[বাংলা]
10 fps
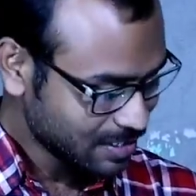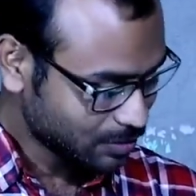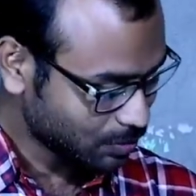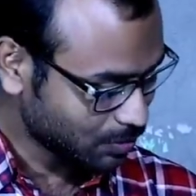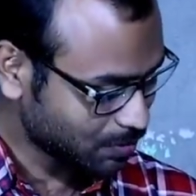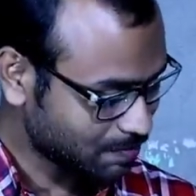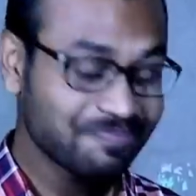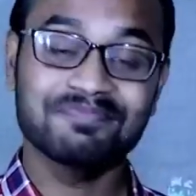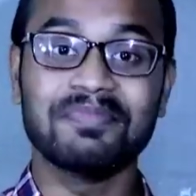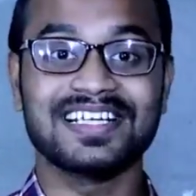তো
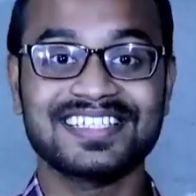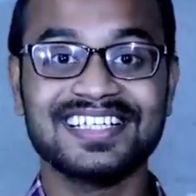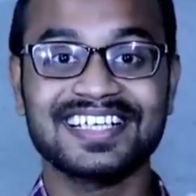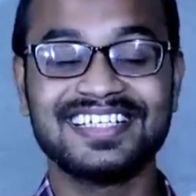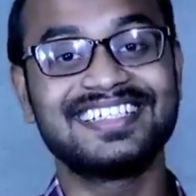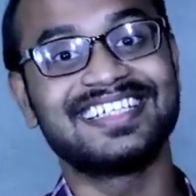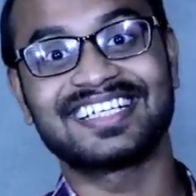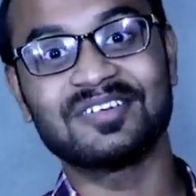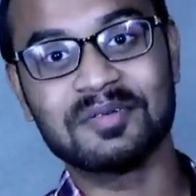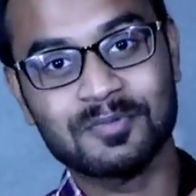পার্সেলটা কি সেটা
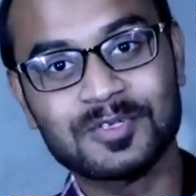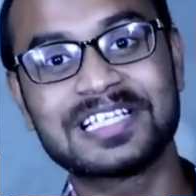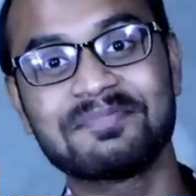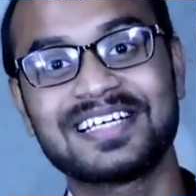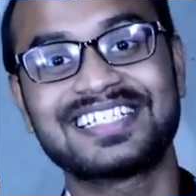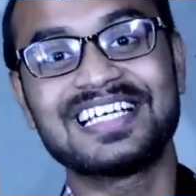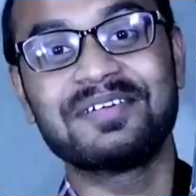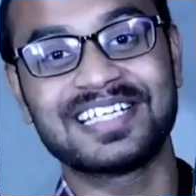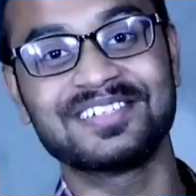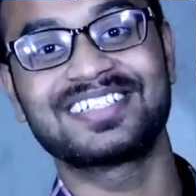তো আমি বুঝতেই পারছিলাম
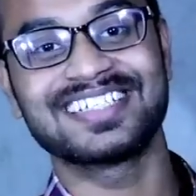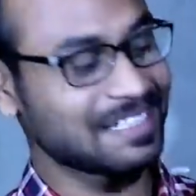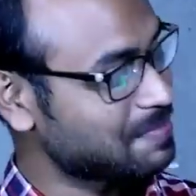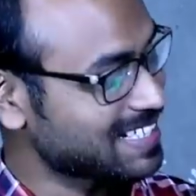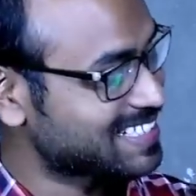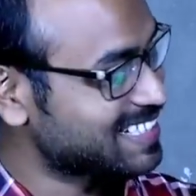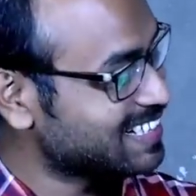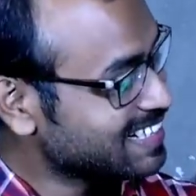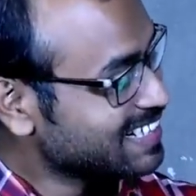এটা হচ্ছে সেই পার্সেল